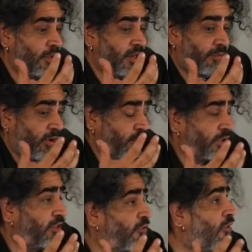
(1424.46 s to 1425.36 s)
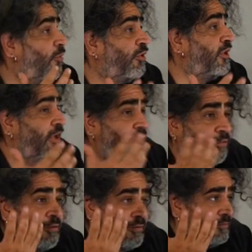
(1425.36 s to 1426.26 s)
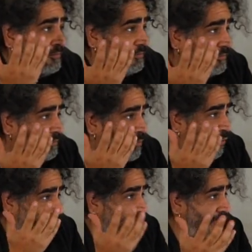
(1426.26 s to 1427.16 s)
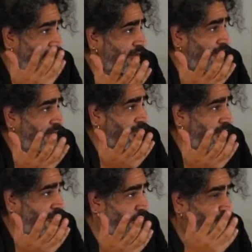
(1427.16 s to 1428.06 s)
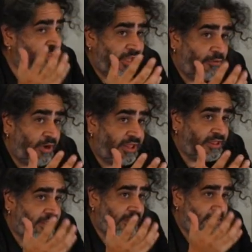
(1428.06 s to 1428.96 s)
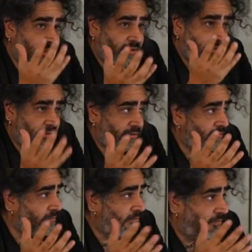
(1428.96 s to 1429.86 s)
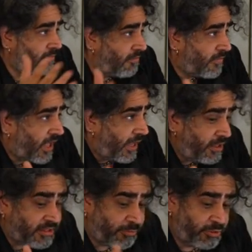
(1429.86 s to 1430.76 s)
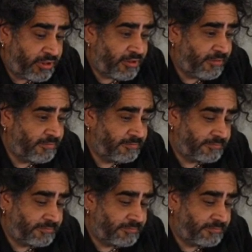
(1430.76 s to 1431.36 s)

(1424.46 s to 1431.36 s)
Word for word: La pregunta es cómo se llegó, por qué, cómo se llegó a, ese, a esa posición.